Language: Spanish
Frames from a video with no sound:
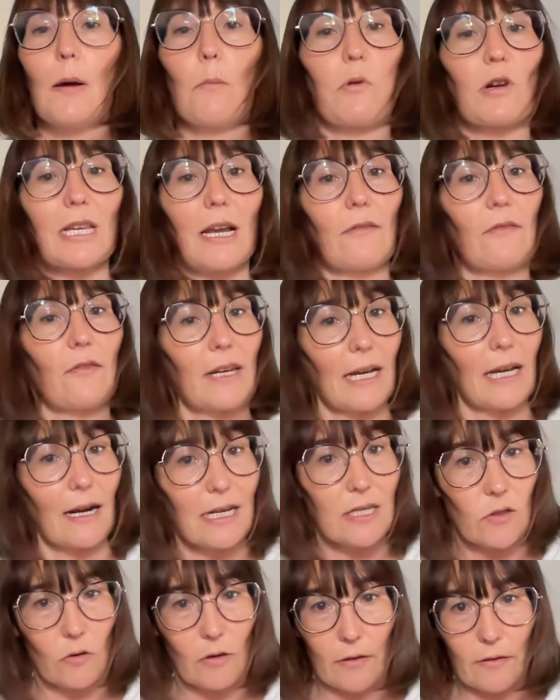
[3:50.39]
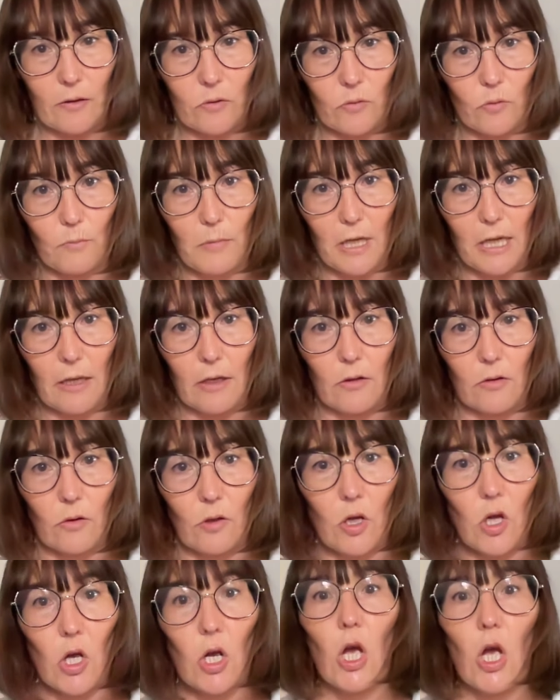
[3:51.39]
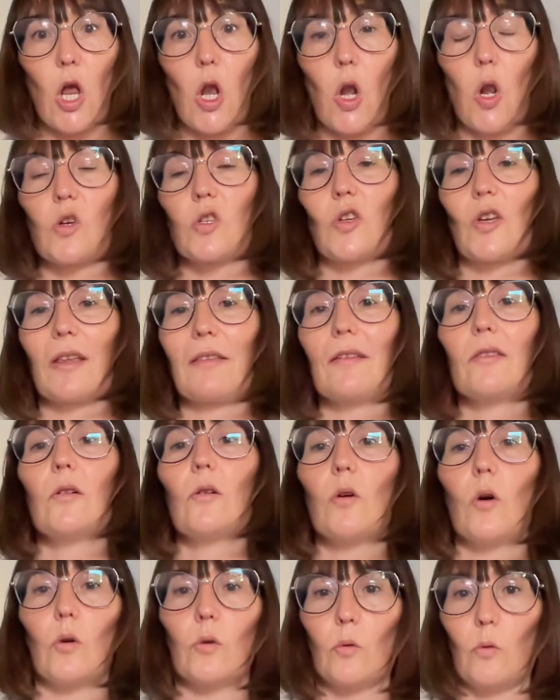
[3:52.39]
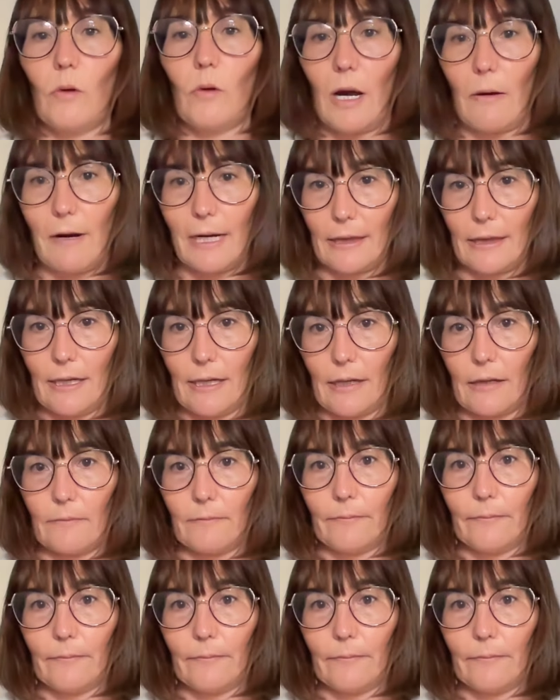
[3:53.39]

pues al final estoy haciendo un vídeo. Lo estoy haciendo con un avatar.